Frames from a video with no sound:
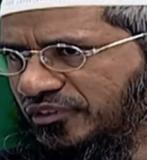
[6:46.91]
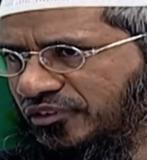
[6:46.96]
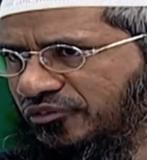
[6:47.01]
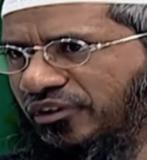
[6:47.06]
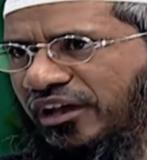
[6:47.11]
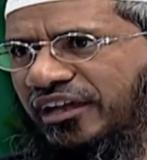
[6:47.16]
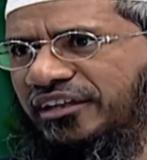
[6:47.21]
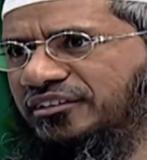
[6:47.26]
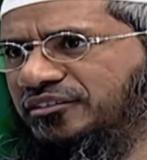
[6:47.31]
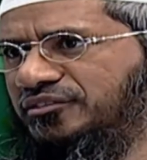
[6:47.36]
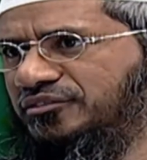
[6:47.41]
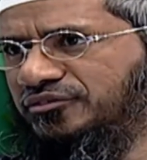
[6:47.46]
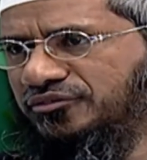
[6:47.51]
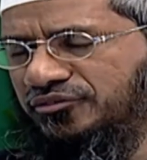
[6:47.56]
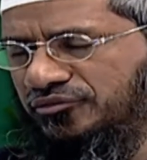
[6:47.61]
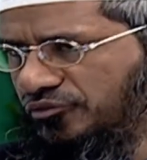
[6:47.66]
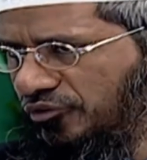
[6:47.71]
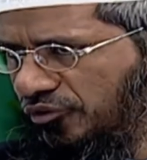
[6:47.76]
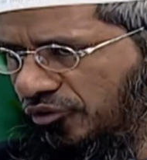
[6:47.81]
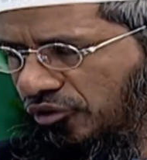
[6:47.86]
চাউল
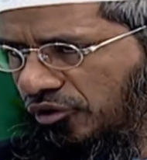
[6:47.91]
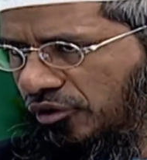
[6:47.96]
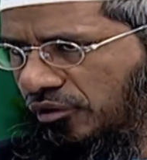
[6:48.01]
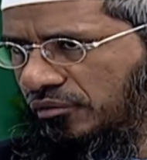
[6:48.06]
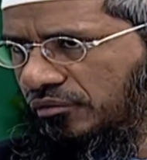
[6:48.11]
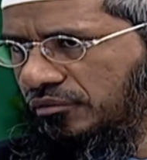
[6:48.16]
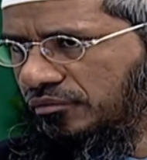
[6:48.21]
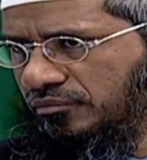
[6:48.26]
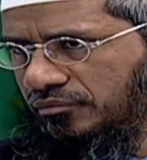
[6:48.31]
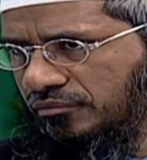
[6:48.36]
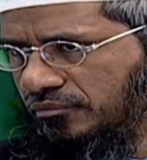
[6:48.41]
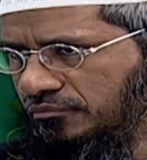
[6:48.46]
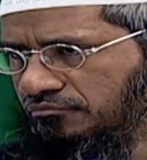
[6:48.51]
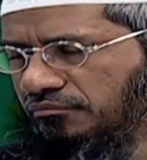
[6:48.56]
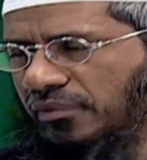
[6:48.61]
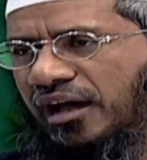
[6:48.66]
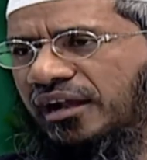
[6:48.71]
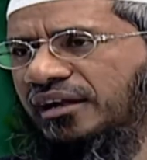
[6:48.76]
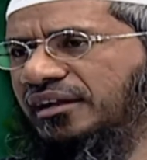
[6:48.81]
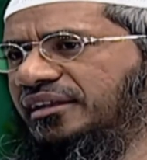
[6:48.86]
অথবা
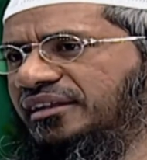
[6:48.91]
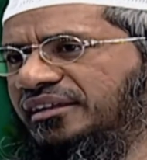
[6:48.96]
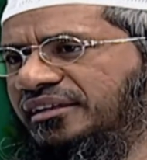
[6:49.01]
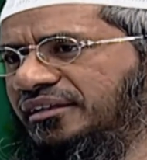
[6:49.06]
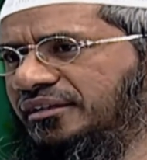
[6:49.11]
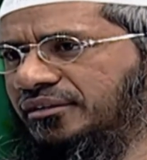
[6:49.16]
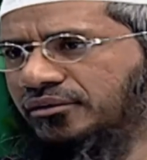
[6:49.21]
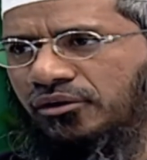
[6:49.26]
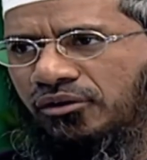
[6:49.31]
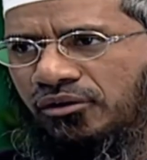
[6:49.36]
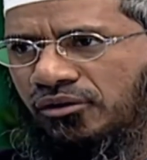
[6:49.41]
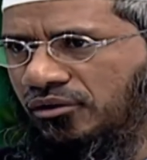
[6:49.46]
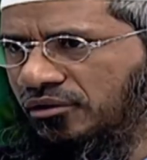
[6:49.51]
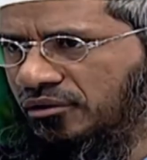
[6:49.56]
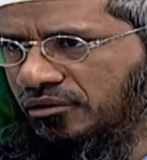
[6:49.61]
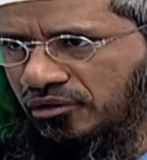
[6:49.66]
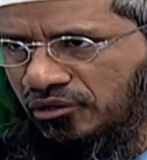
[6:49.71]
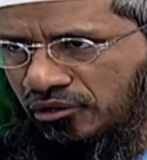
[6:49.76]
বার্লি অথবা